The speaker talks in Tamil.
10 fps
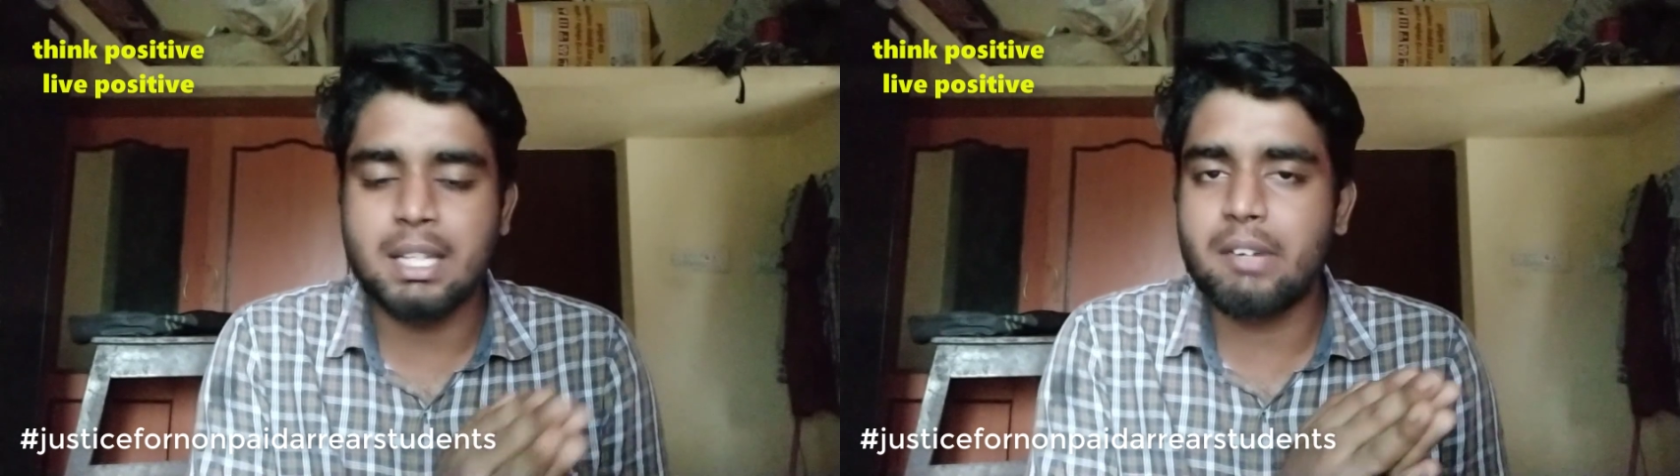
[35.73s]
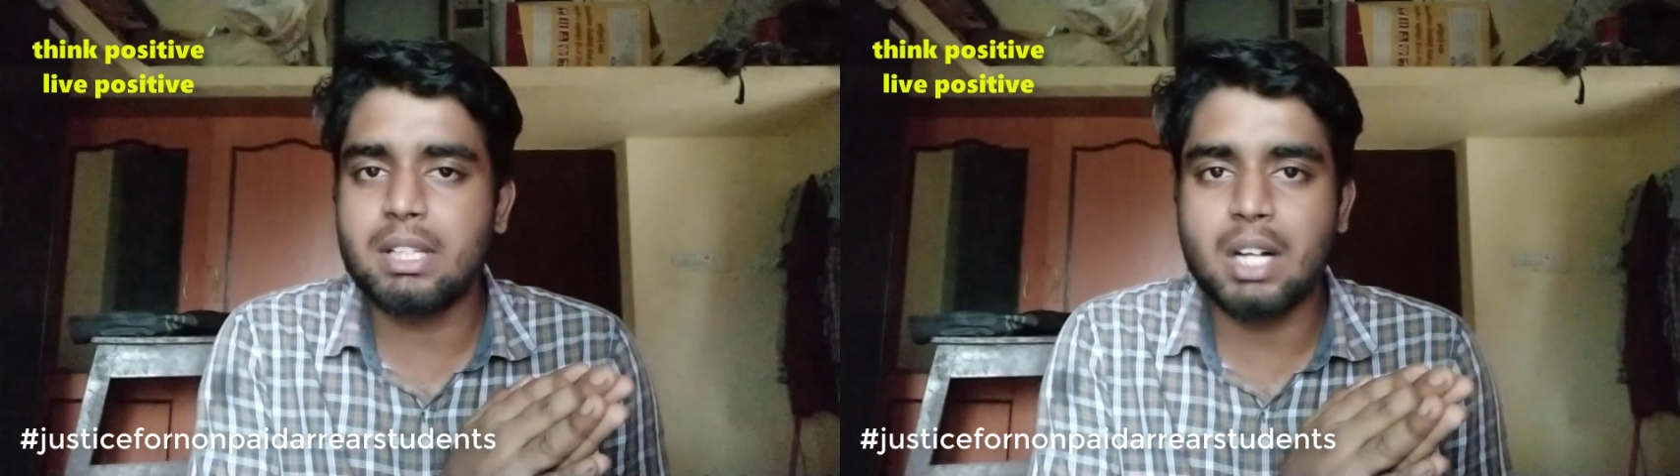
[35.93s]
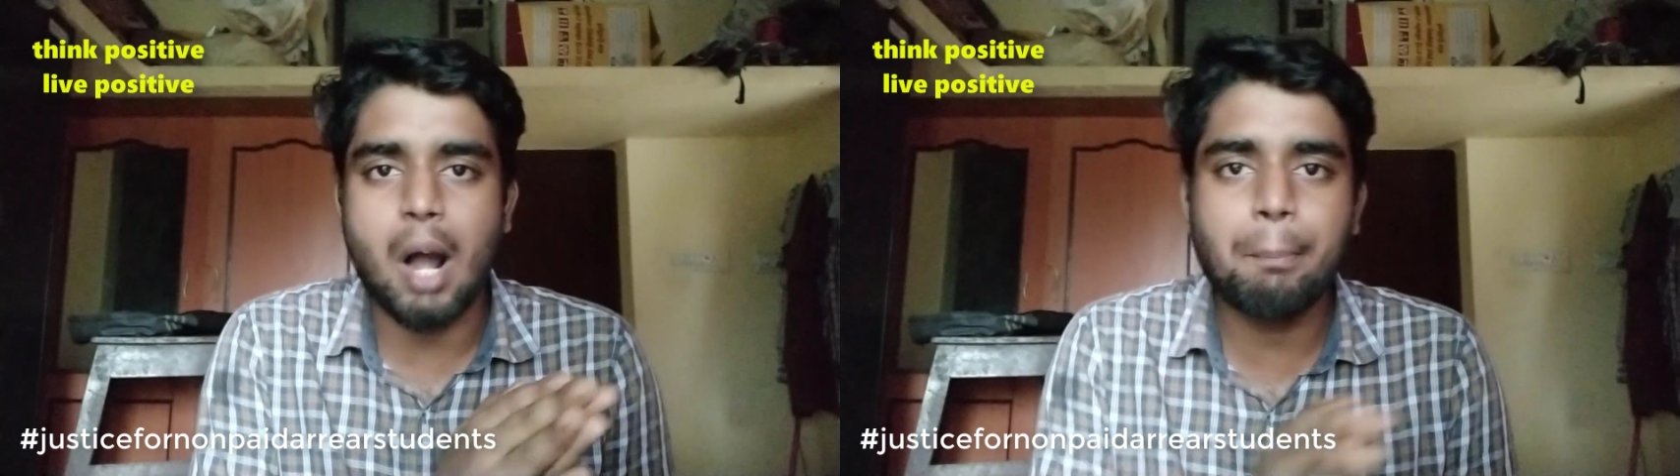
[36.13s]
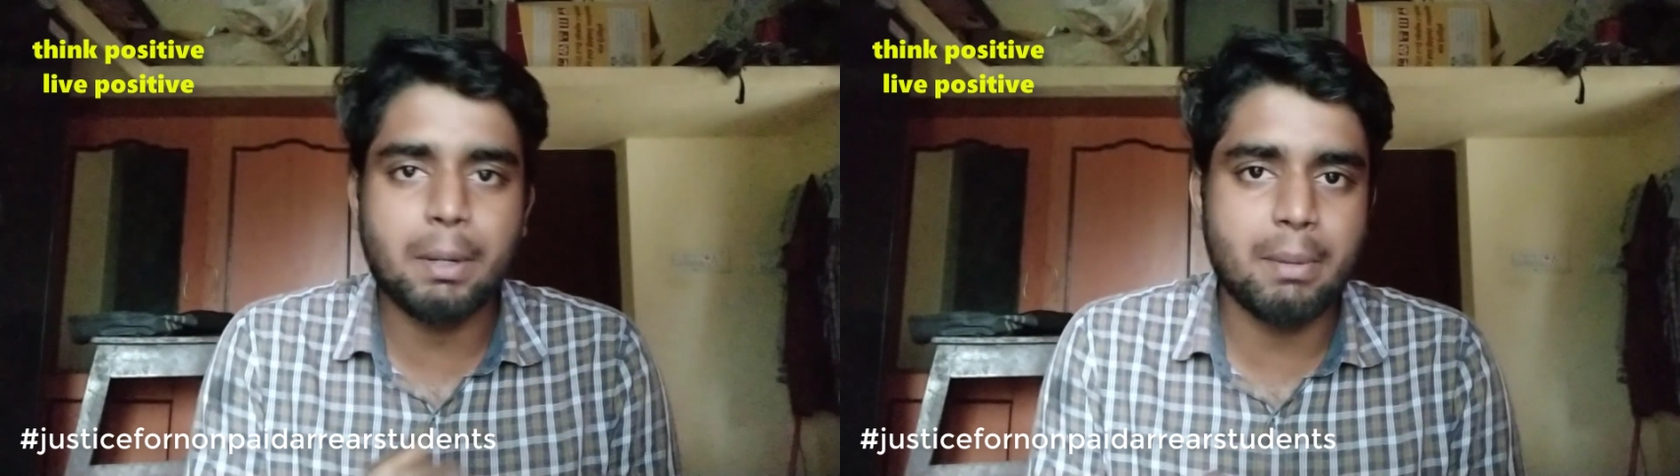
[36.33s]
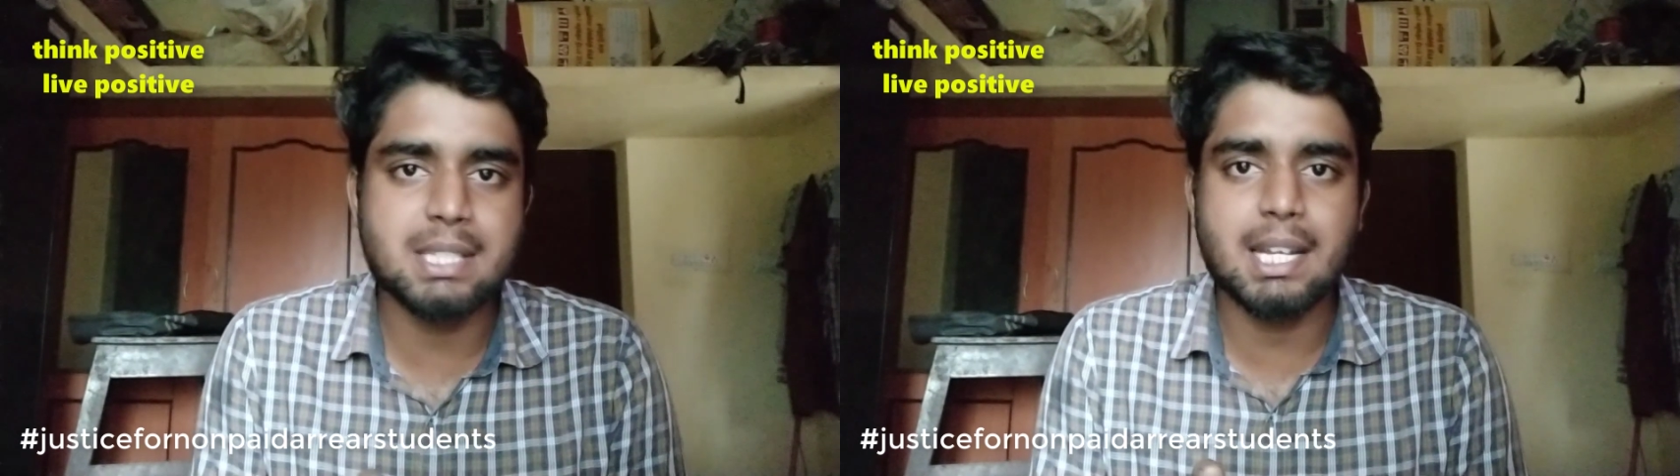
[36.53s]
இதுல வந்து
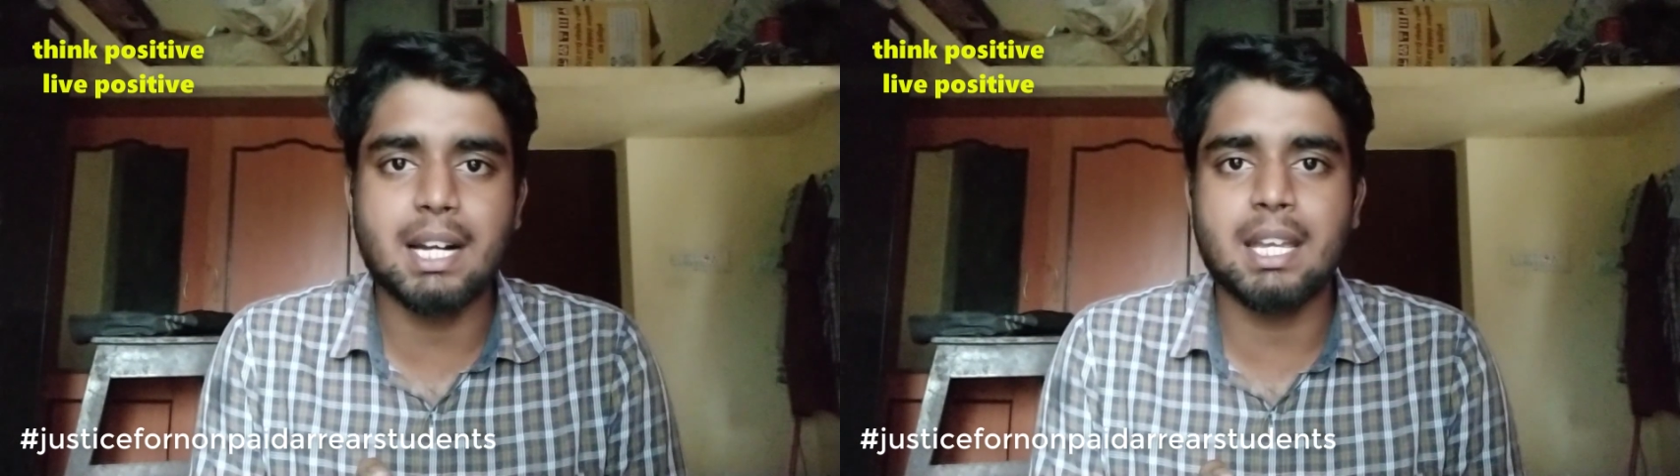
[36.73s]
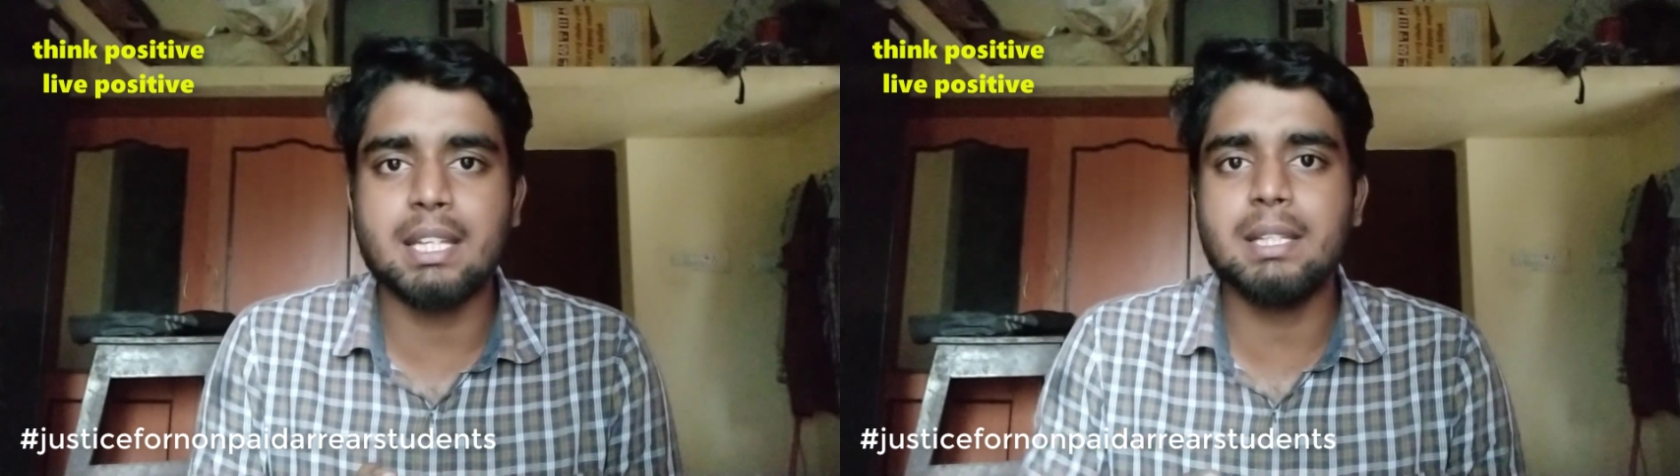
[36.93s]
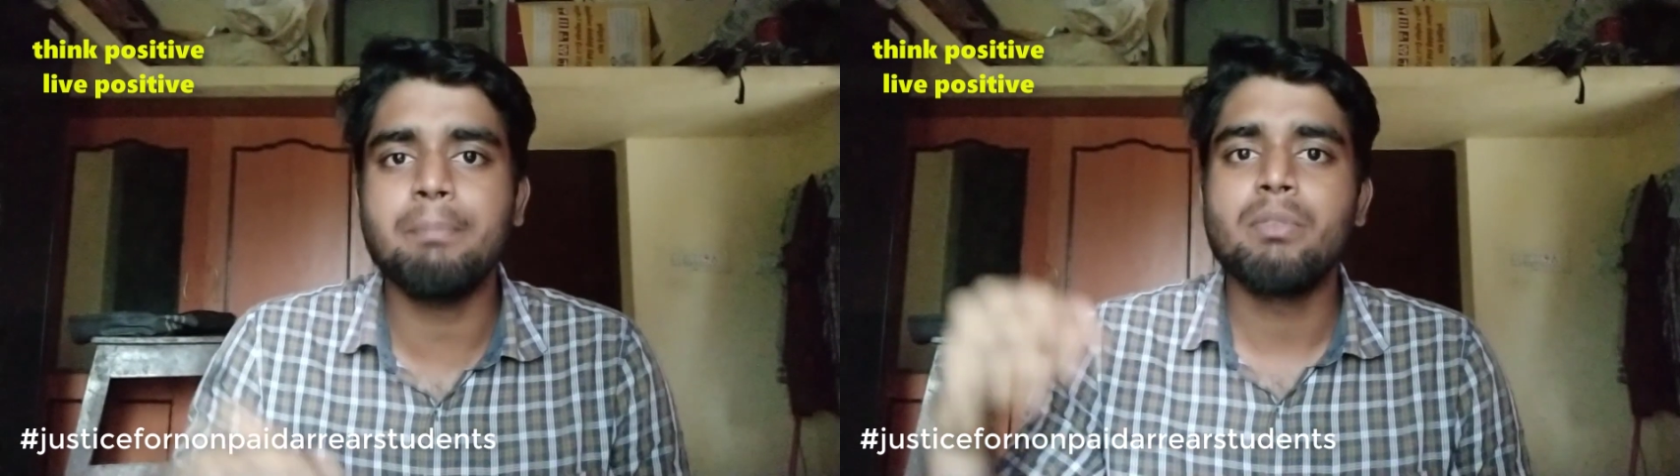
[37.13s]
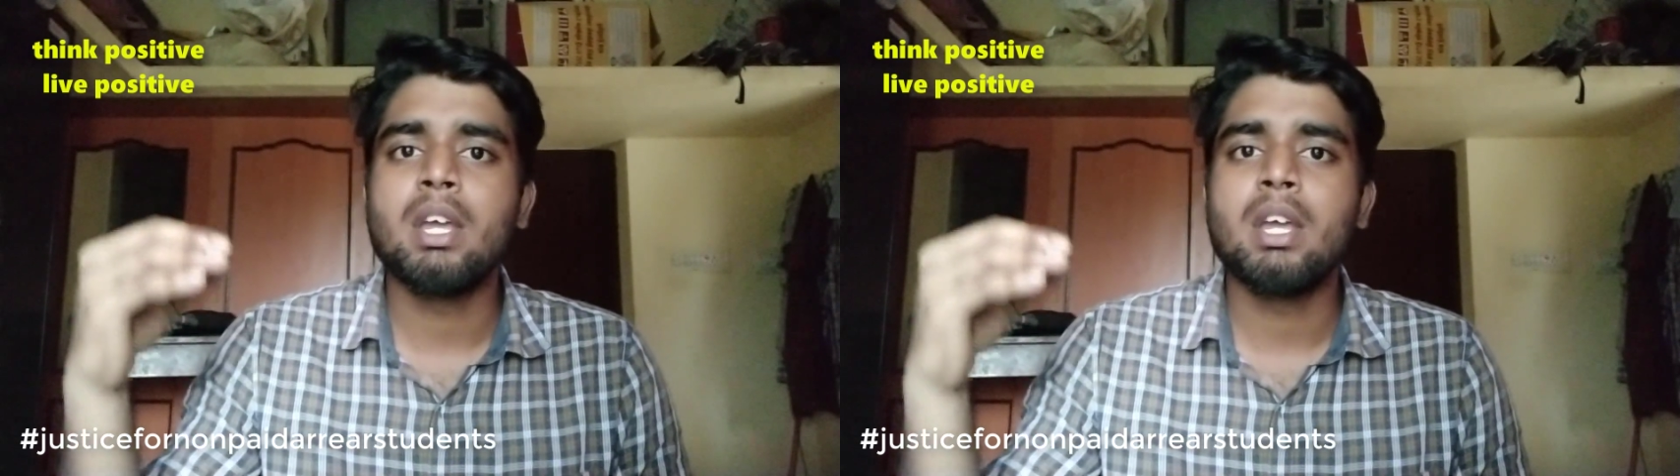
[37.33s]
காம்ப்ரமைஸே கிடையாது